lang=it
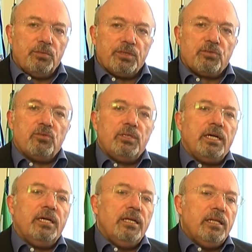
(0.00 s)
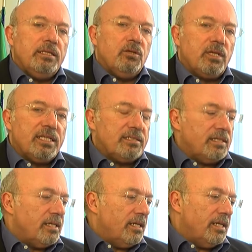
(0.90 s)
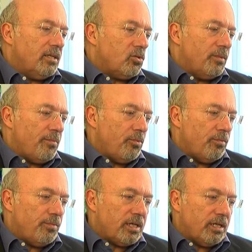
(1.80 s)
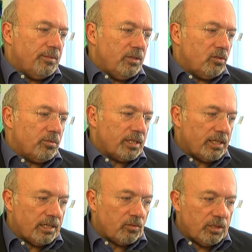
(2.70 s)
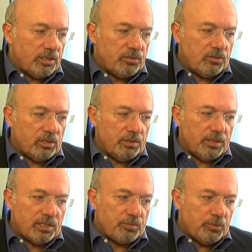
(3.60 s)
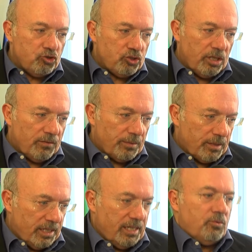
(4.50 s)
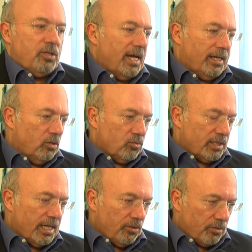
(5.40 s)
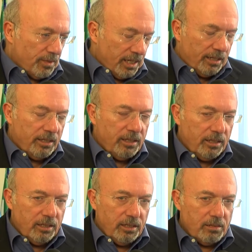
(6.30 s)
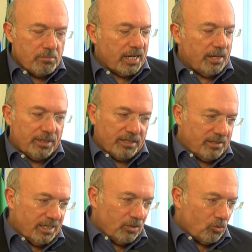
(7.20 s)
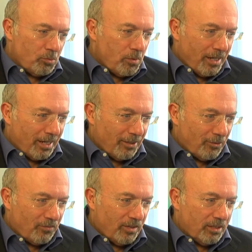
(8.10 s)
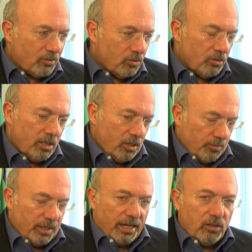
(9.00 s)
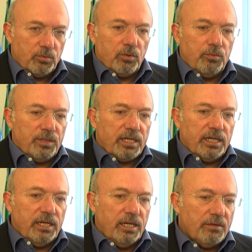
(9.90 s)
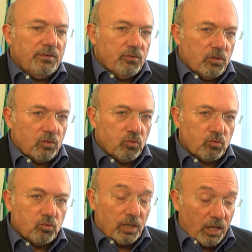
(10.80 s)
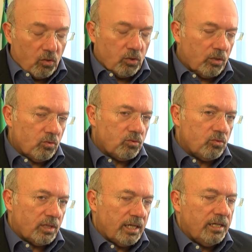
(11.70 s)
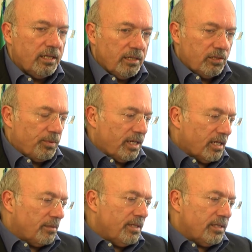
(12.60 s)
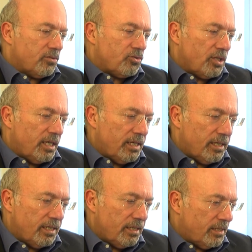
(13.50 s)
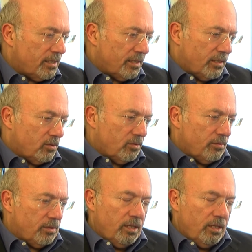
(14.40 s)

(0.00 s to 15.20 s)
di persona di non essere rieletto mai più in Parlamento perché la coalizione mi respingeva, parliamo di anni lontani ormai ma Camera e Senato non mi mancano affatto, e l'ho pagato proprio perché avevo una cultura e ho una cultura spiccatamente sociale che non,